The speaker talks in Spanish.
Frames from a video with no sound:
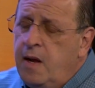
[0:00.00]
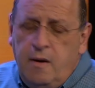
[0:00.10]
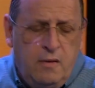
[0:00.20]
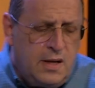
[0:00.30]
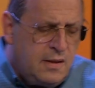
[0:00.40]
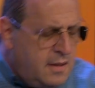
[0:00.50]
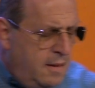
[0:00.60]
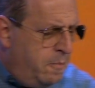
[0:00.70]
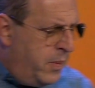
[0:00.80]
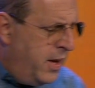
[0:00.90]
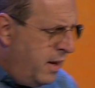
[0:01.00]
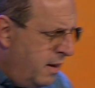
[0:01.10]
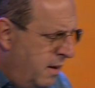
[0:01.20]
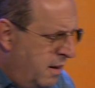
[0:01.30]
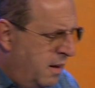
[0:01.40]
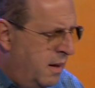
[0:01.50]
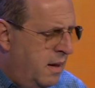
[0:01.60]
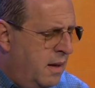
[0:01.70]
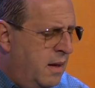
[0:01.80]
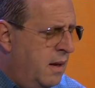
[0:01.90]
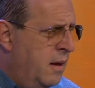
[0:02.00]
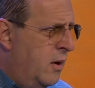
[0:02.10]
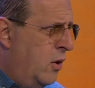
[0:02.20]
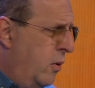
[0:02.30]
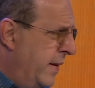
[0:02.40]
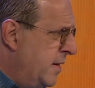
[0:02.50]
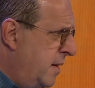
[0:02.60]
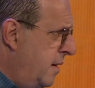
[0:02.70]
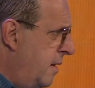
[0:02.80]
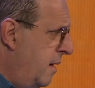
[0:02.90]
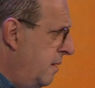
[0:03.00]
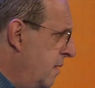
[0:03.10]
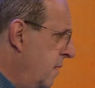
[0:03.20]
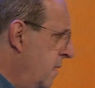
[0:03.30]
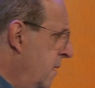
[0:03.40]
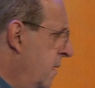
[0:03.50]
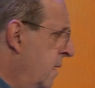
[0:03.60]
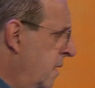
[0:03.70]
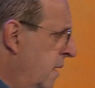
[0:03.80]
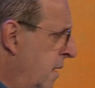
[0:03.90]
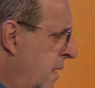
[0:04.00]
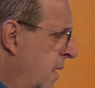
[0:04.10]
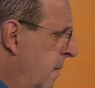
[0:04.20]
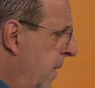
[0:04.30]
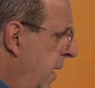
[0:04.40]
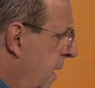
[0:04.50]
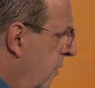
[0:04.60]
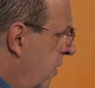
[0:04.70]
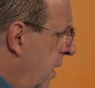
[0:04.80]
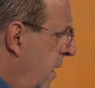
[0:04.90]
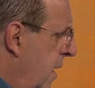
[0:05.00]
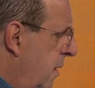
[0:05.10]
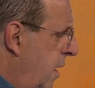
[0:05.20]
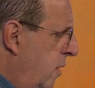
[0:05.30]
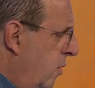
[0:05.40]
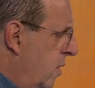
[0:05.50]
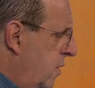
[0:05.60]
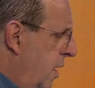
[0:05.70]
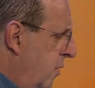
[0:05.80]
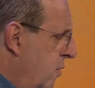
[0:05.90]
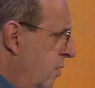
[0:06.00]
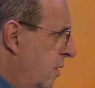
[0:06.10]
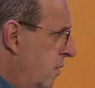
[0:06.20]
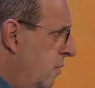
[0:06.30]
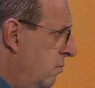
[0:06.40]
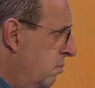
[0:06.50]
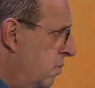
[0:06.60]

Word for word: Era una simple jovencita. María no tenía títulos ninguno.